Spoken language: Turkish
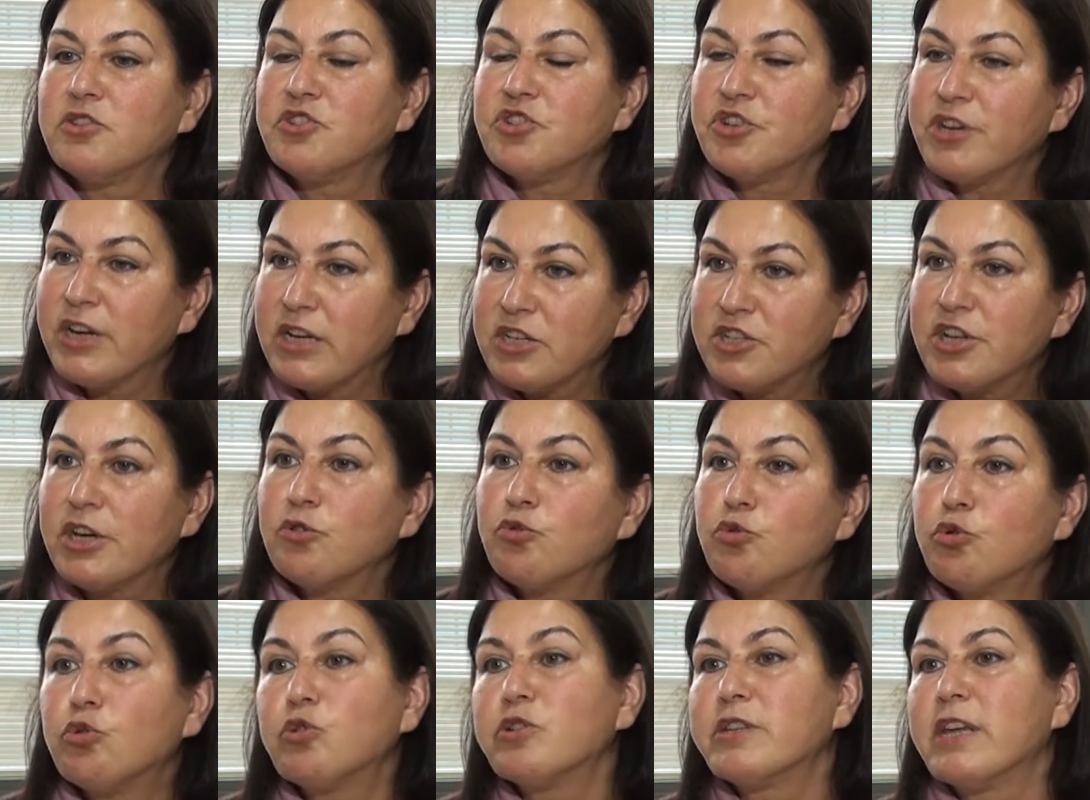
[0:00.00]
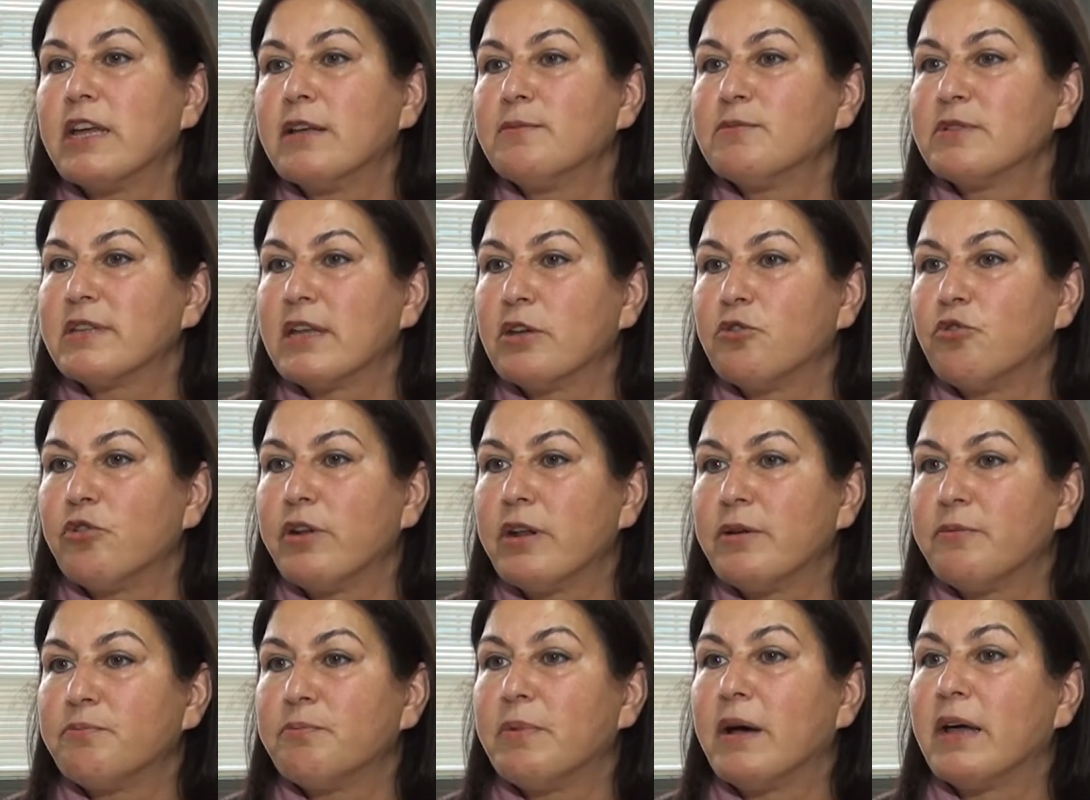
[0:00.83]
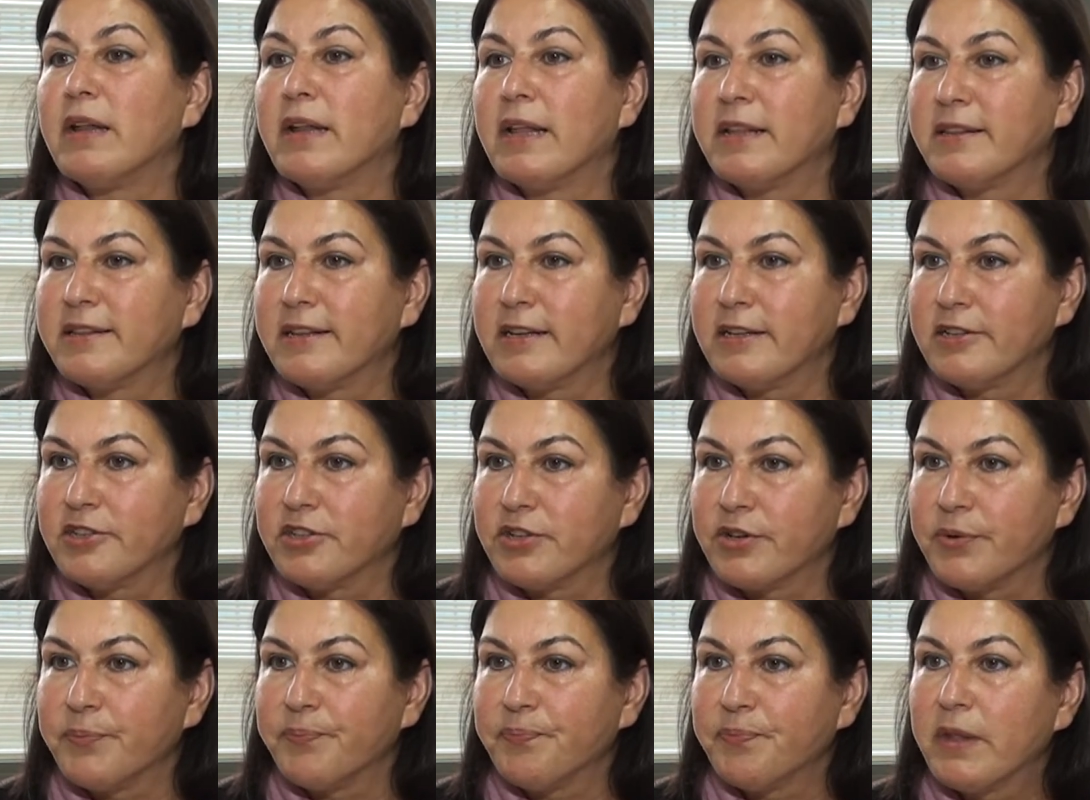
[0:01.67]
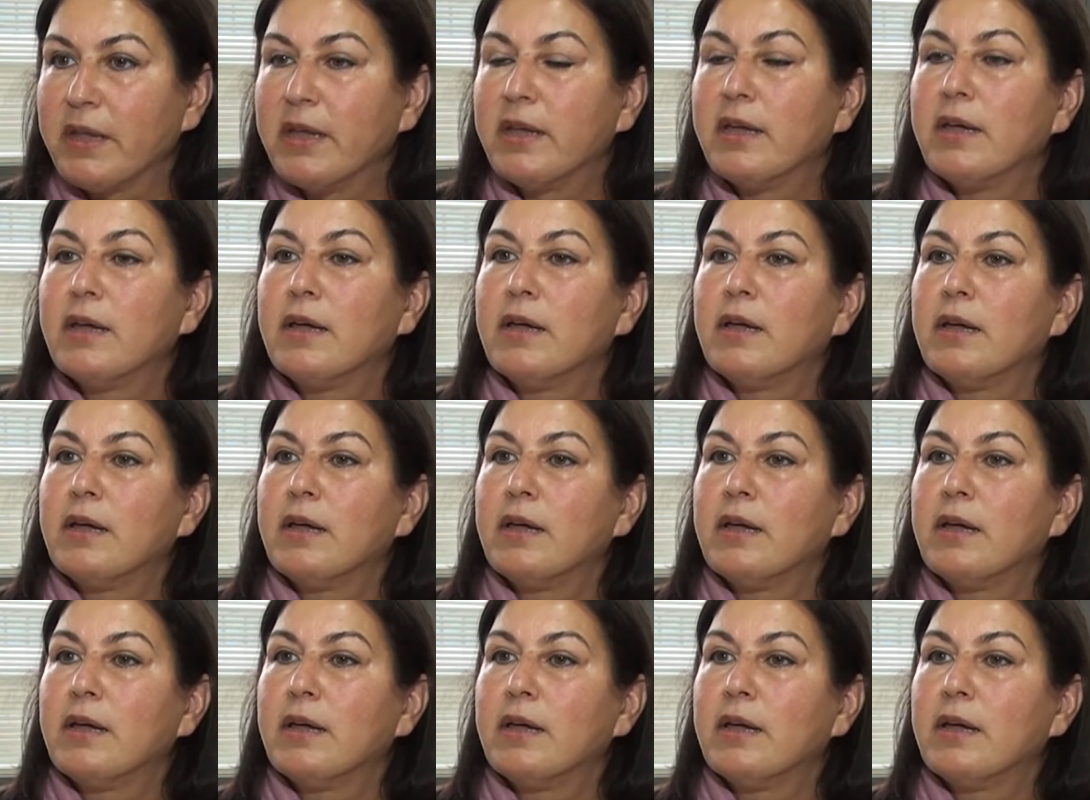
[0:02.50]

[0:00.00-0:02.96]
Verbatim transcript: çıkacak tur sayımıza göre bağlantılıdır. Hı hı.